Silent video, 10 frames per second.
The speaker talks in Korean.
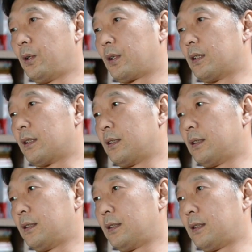
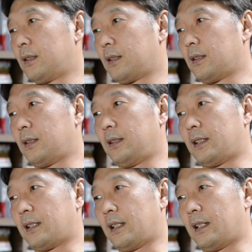그거를
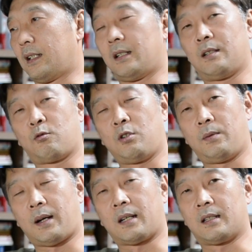이제
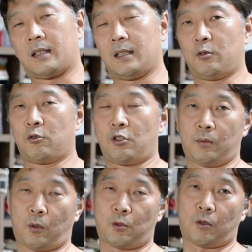구입하거나 유지
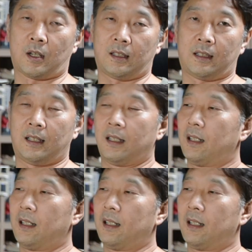보수하는데